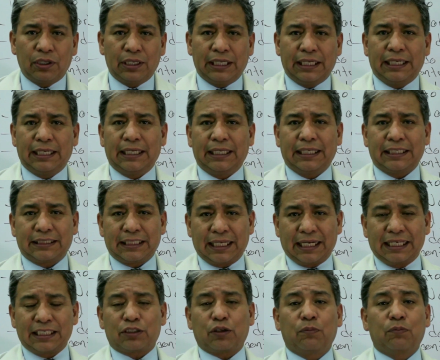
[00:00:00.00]
eh, les
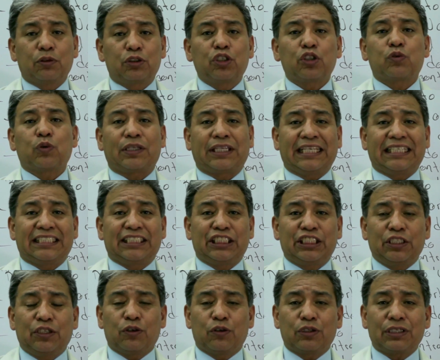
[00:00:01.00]
agradezco mucho su
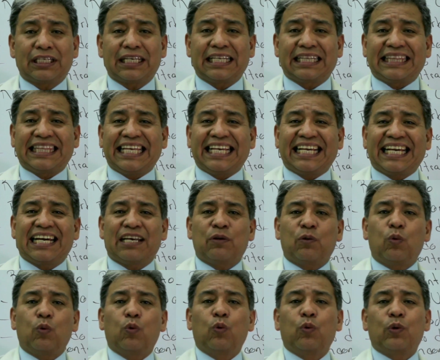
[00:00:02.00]
atención, que
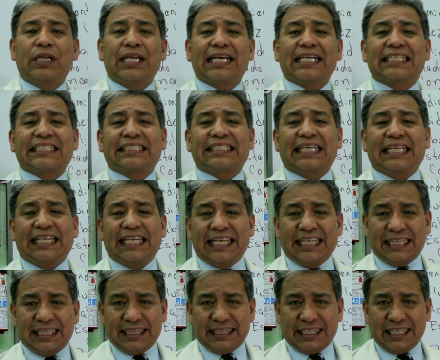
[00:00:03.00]
tengan un
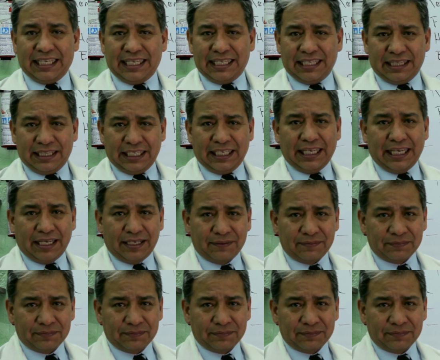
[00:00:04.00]
excelente día.